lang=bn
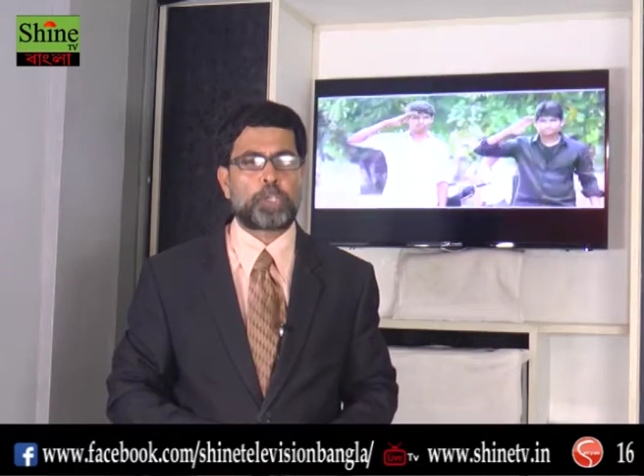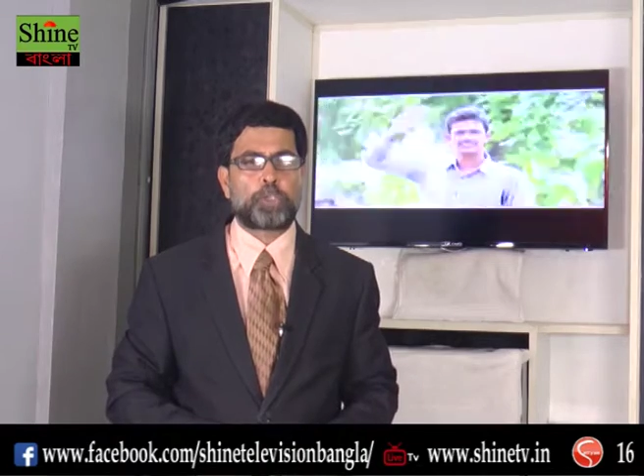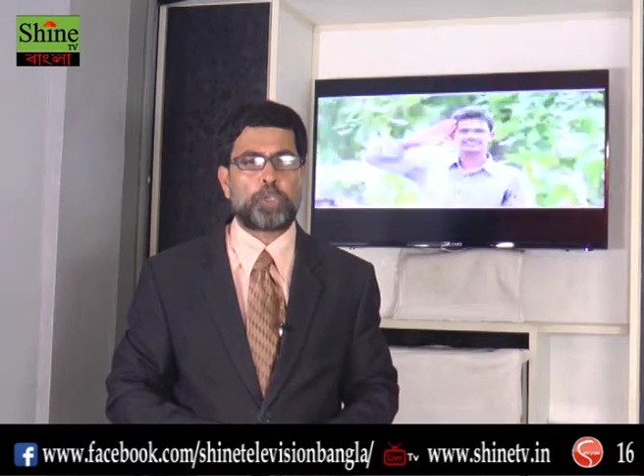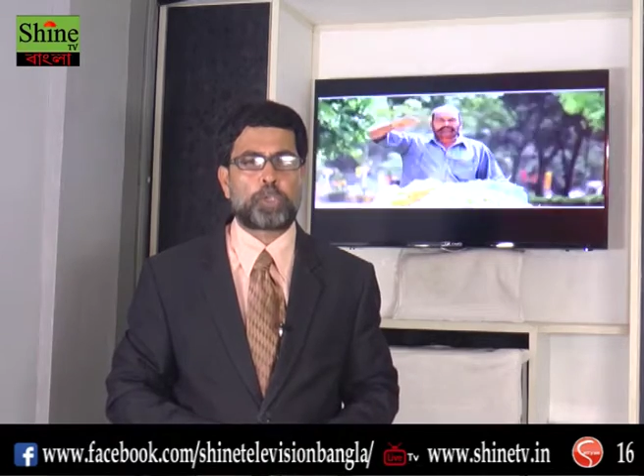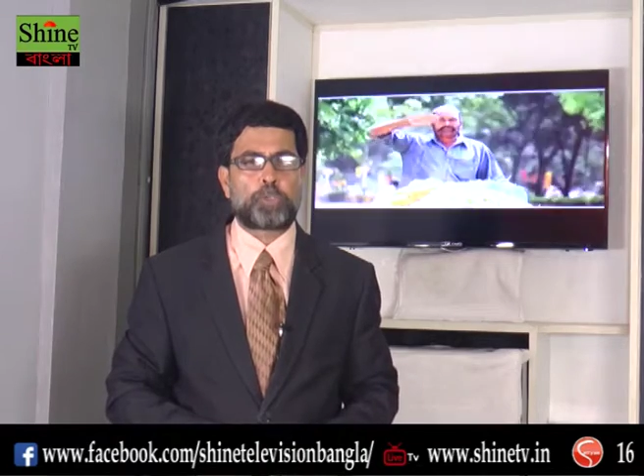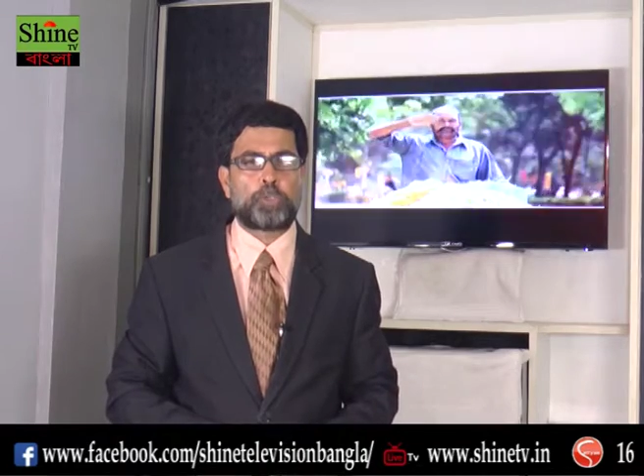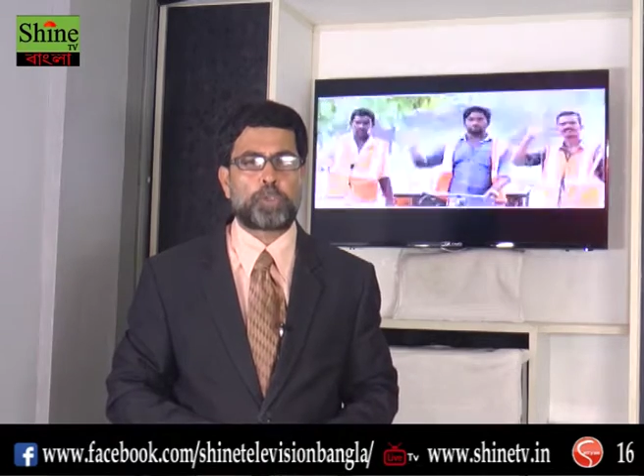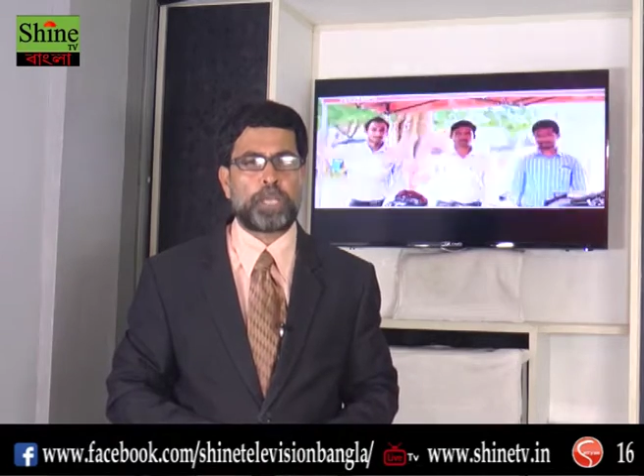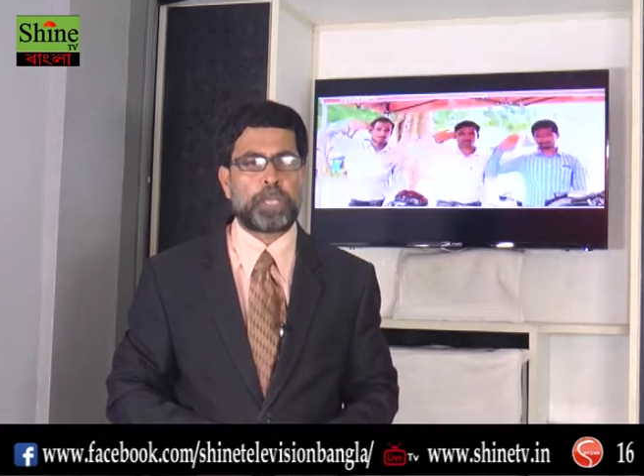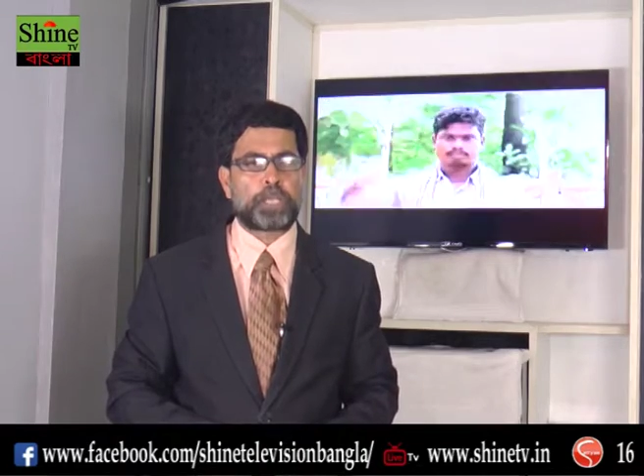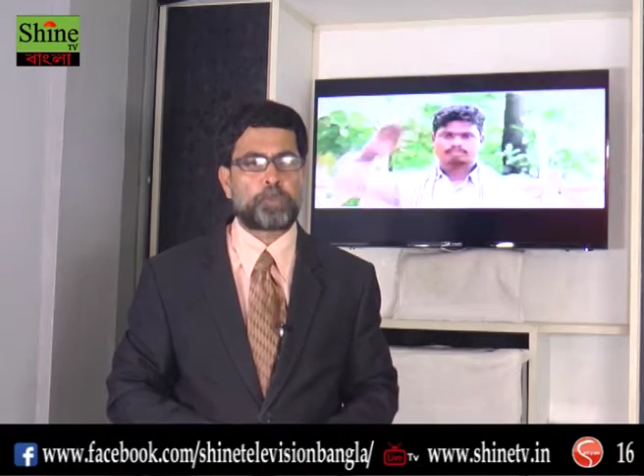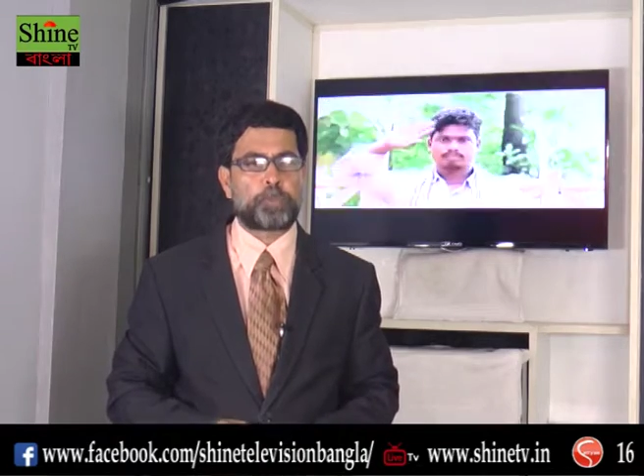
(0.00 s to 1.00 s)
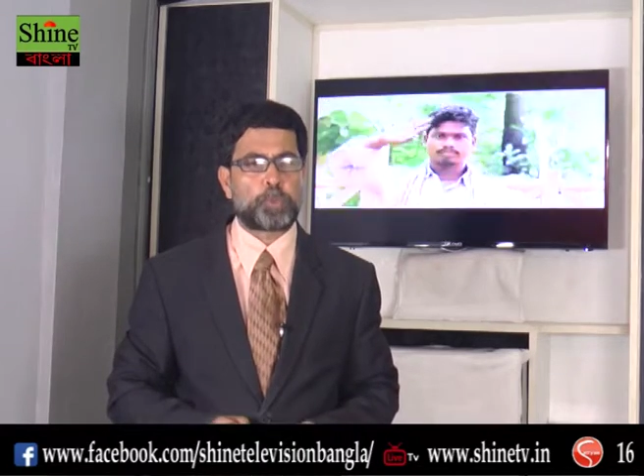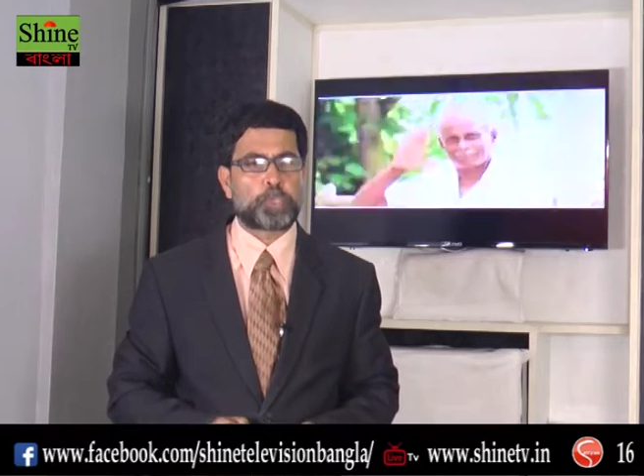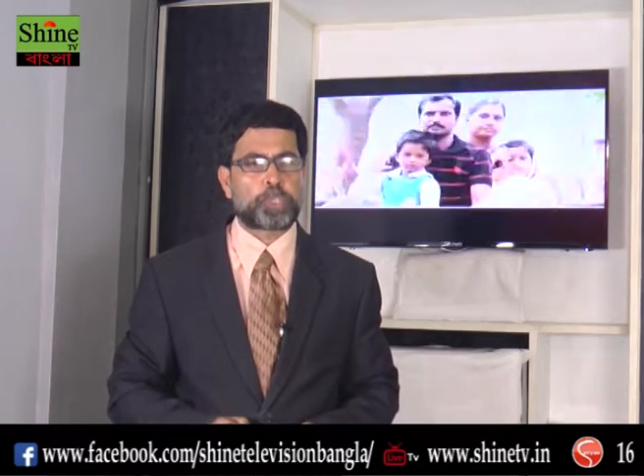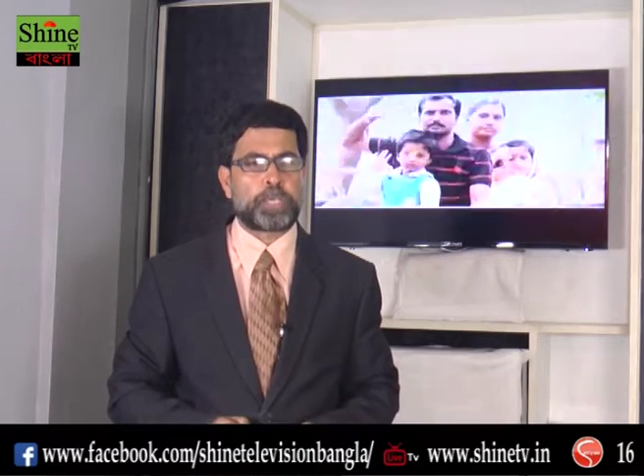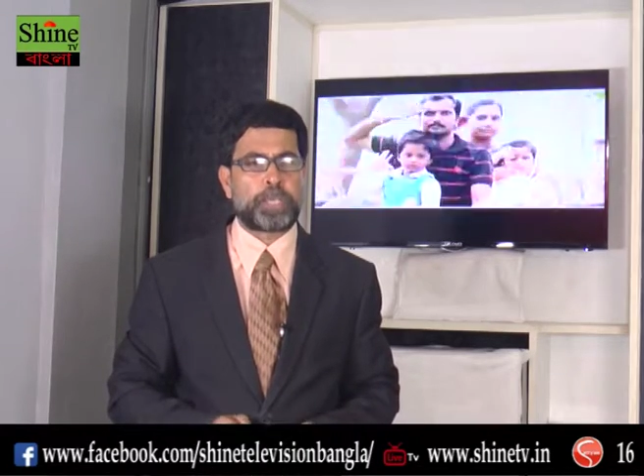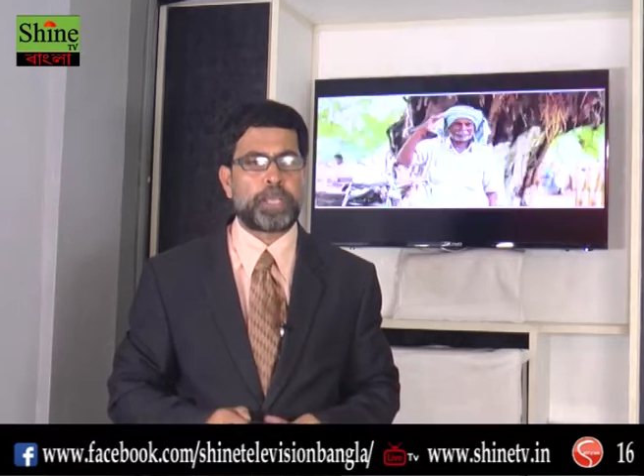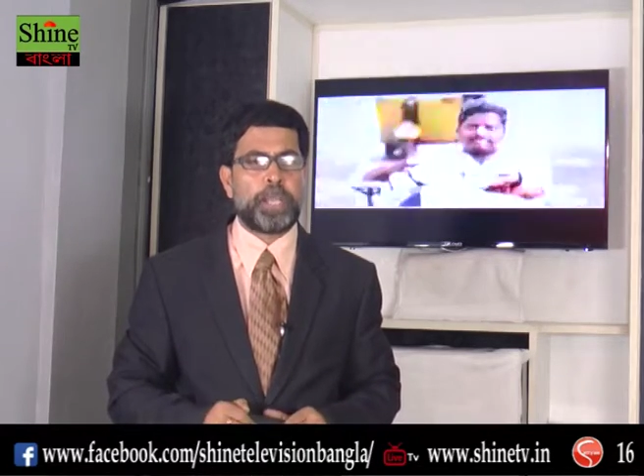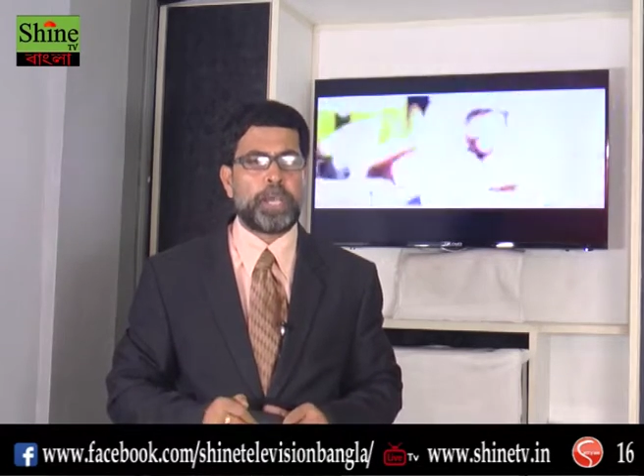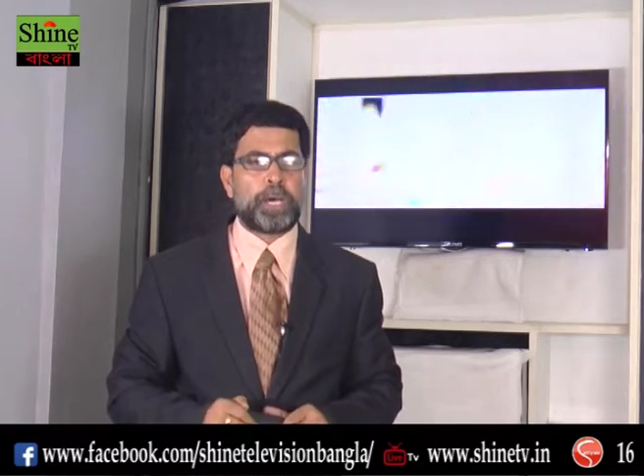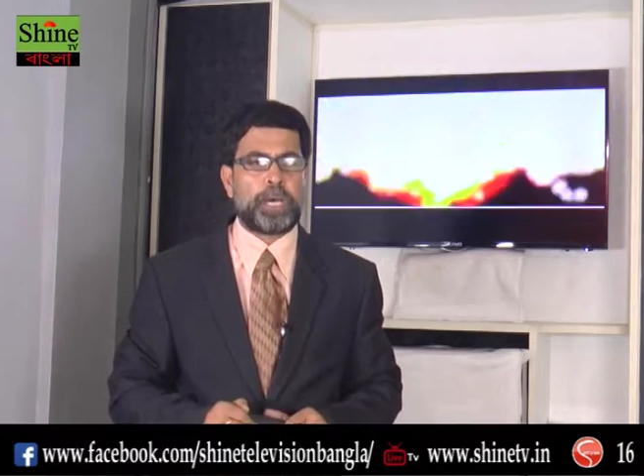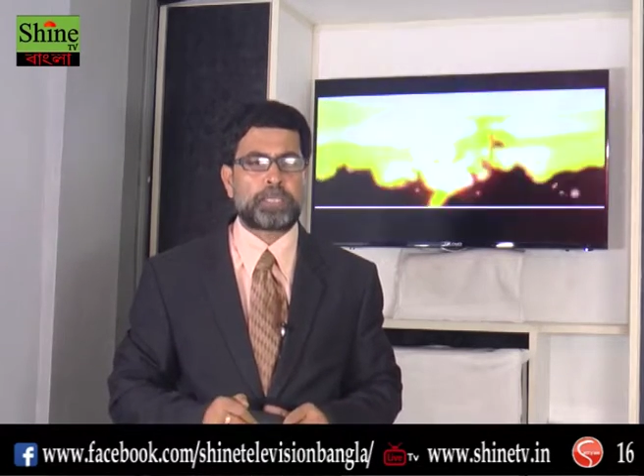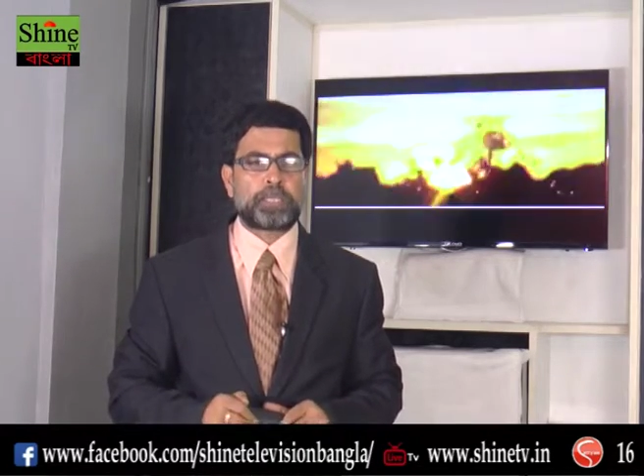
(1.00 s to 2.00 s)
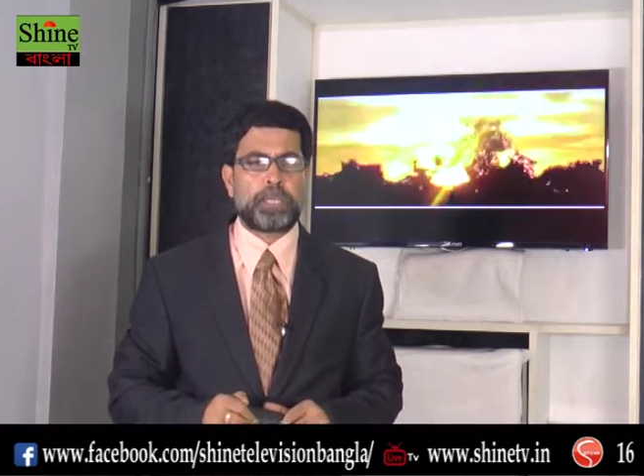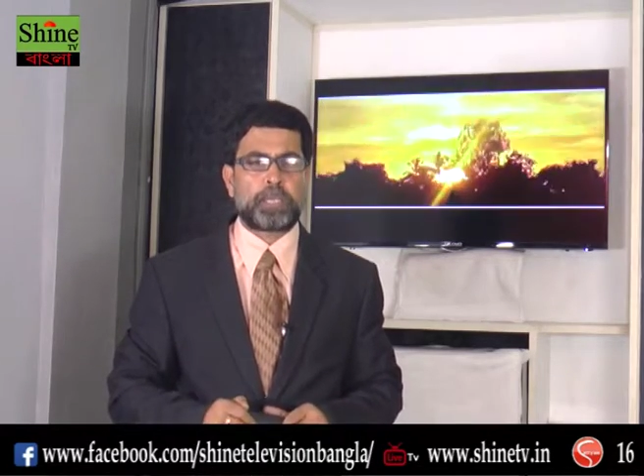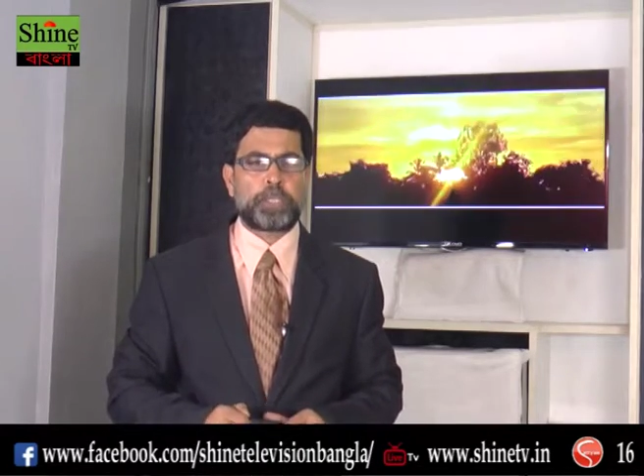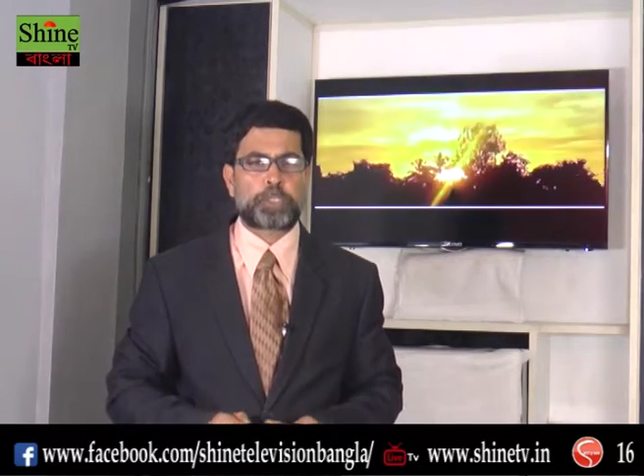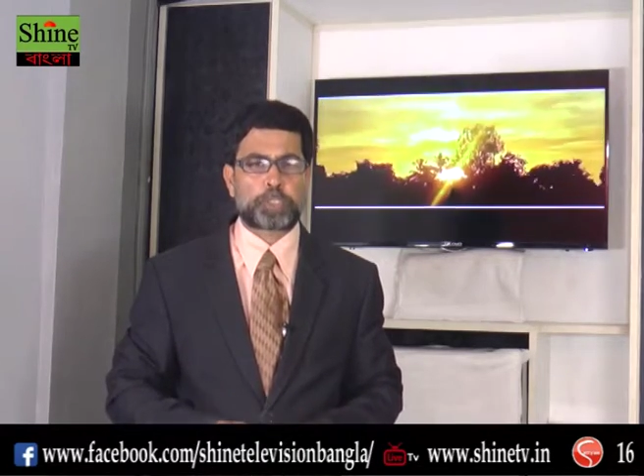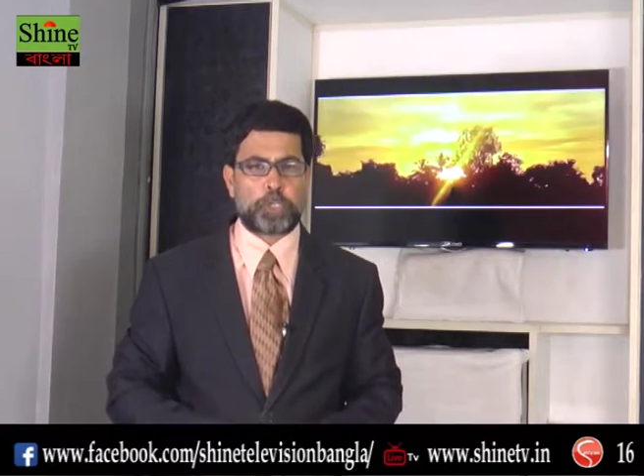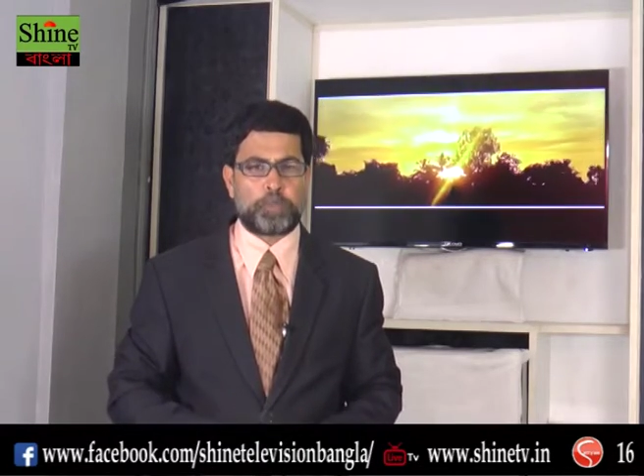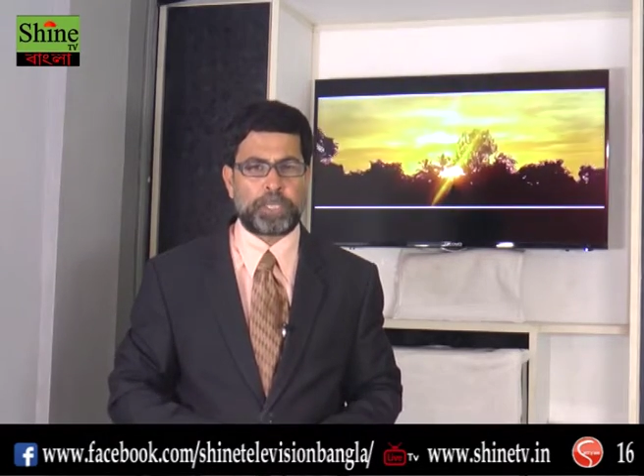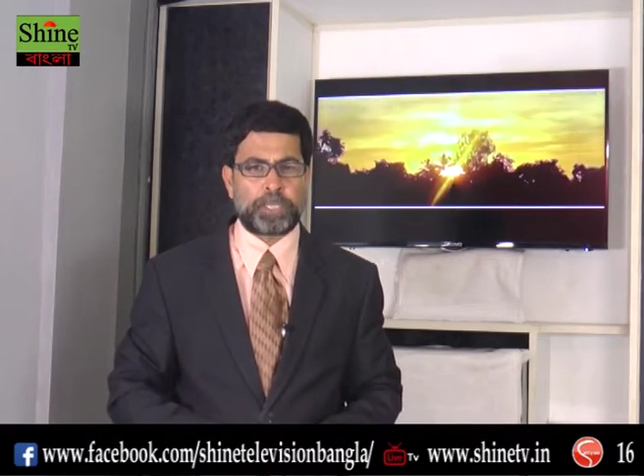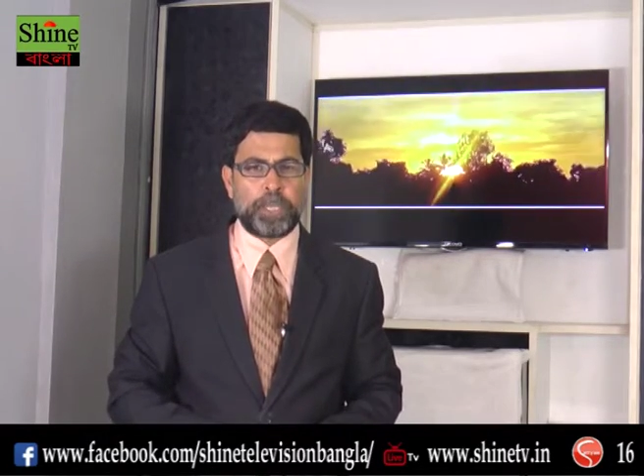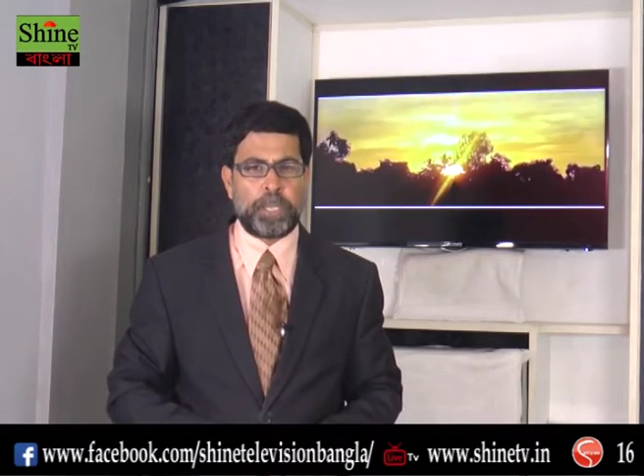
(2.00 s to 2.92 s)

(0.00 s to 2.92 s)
সংলগ্ন এলাকা পরিষ্কারে হাত লাগান সবাই